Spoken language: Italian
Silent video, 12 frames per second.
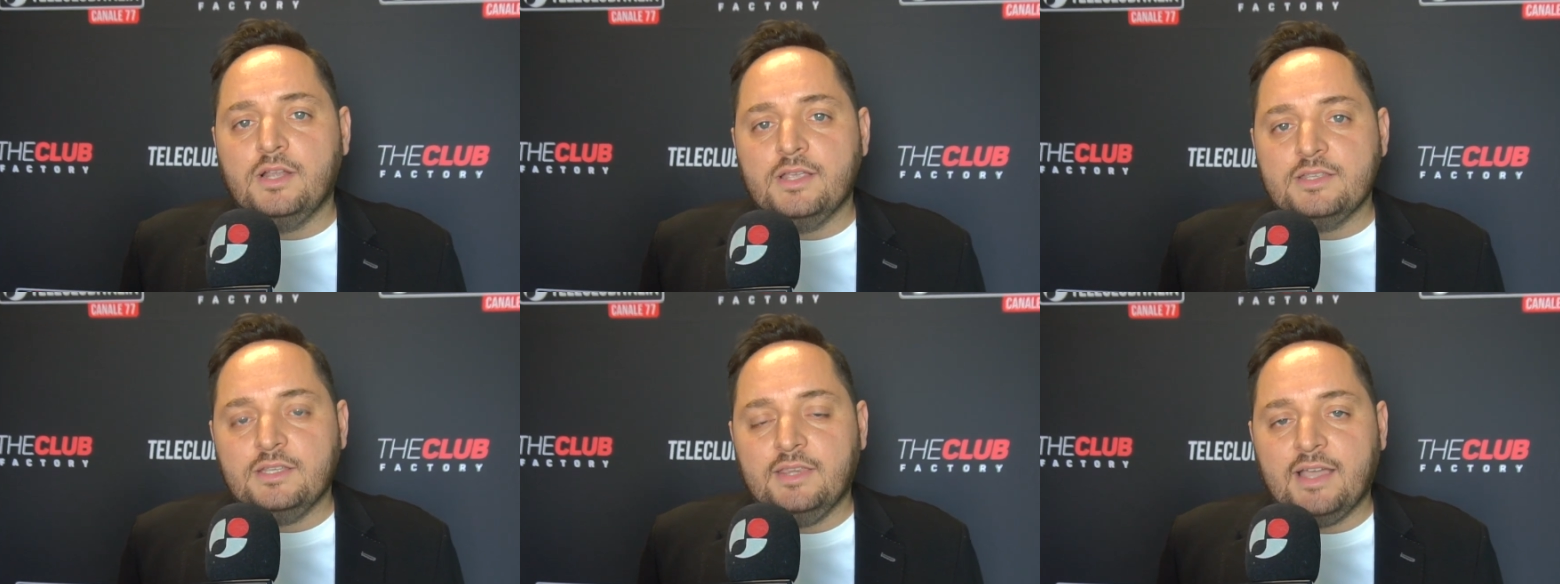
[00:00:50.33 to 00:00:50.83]

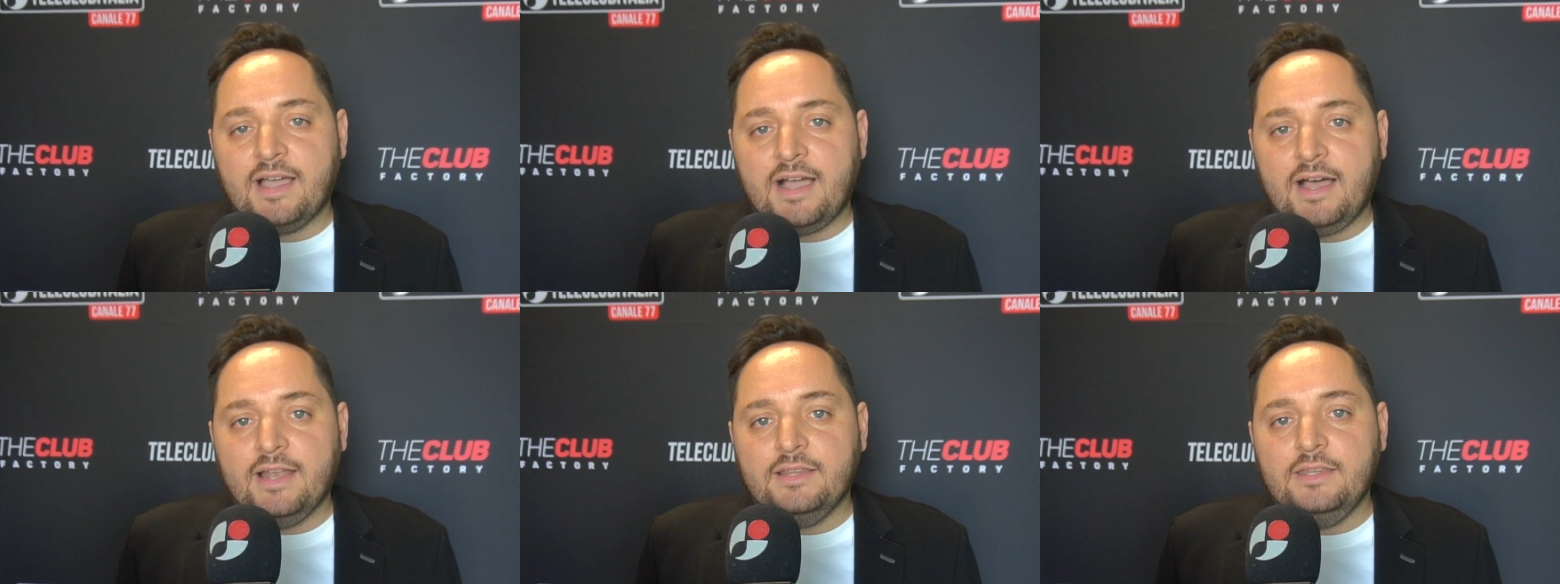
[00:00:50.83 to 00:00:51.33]

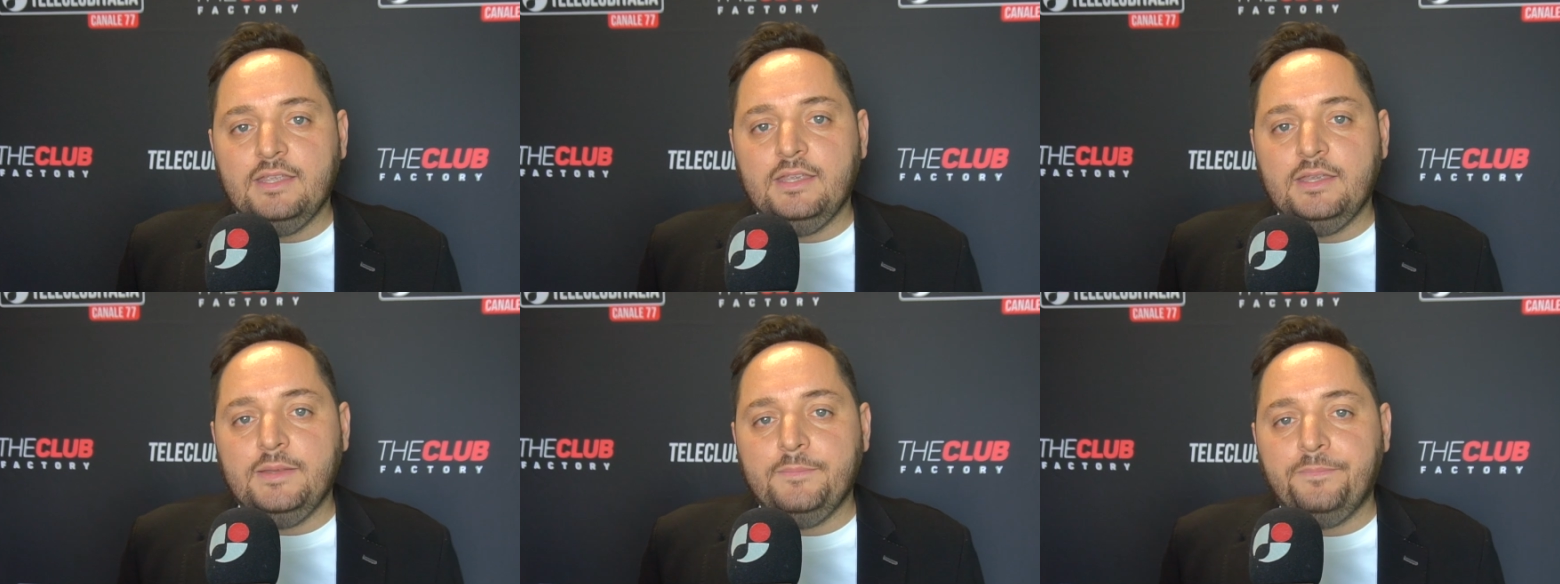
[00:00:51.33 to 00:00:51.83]
sindacale
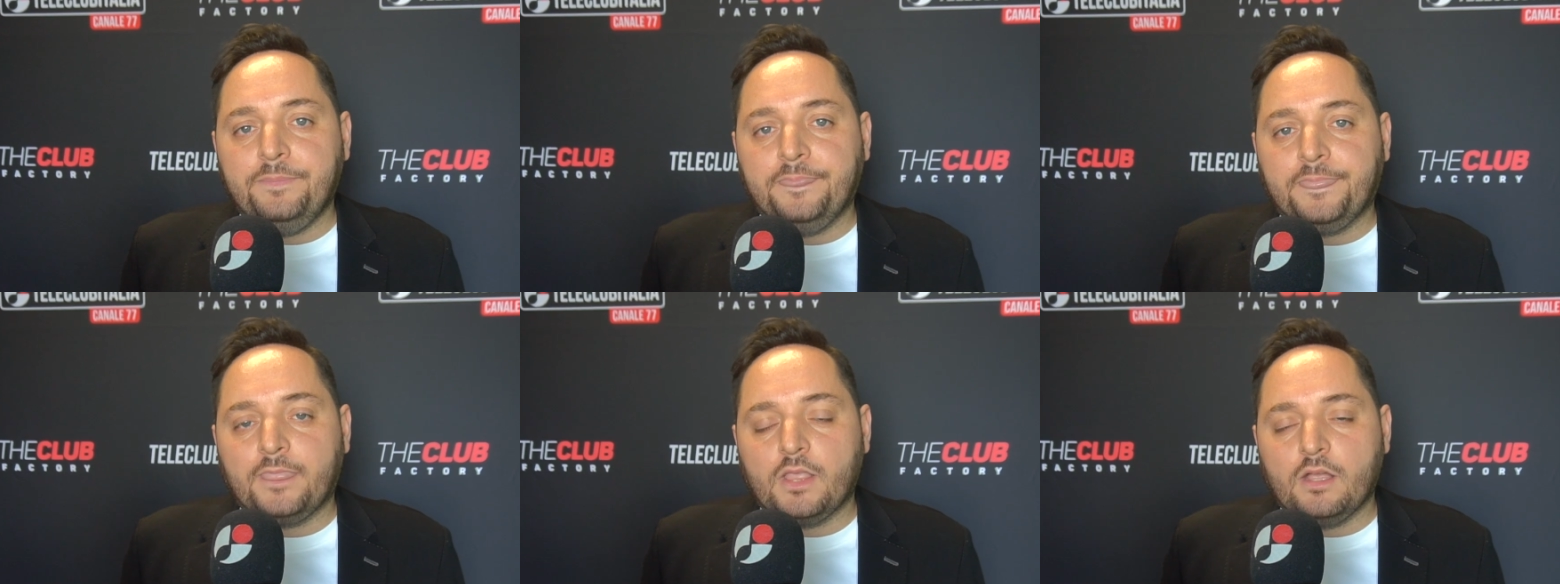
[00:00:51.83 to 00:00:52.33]
di
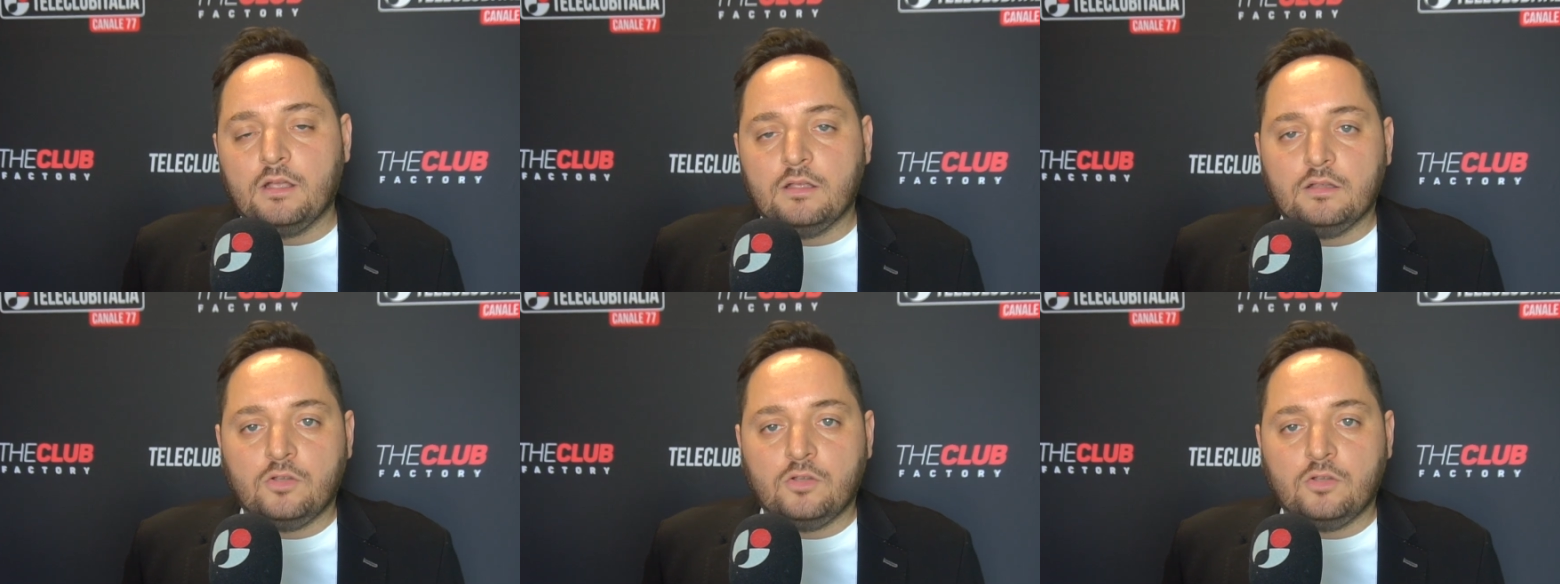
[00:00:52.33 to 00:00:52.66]
mm,